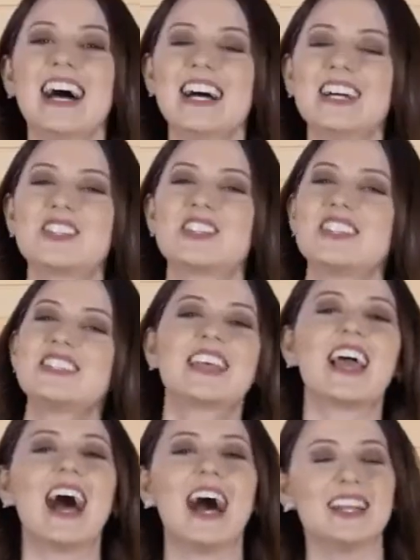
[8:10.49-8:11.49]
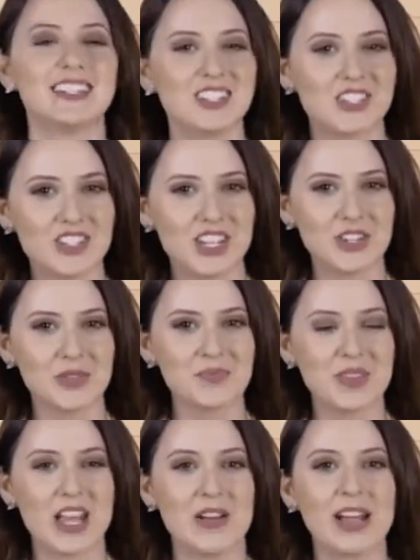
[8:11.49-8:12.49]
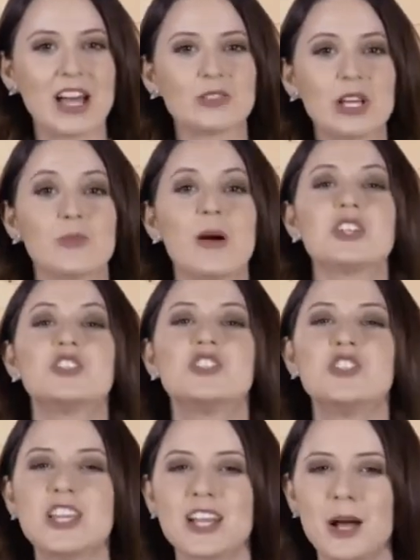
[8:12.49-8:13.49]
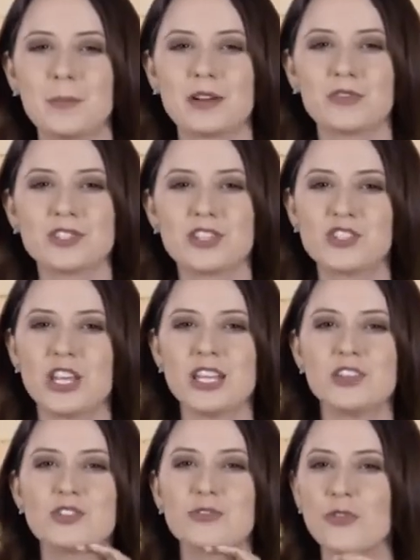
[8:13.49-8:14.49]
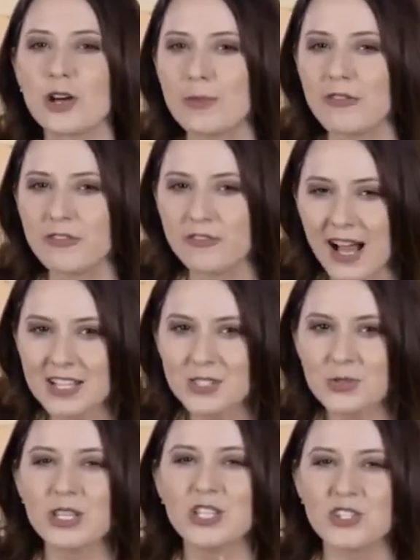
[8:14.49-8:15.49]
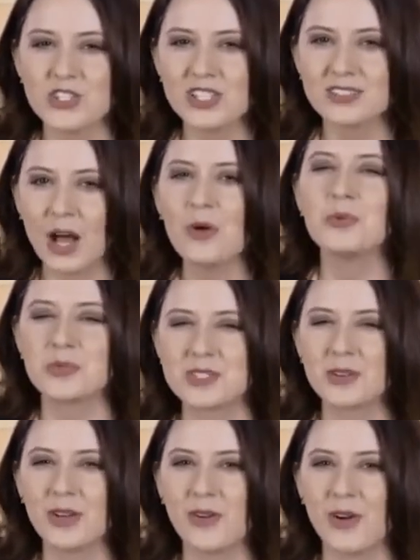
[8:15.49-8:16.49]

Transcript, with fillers: Antes de encerrar esse giro, eu quero dar uma dica para você gerir de forma fácil e digital o seu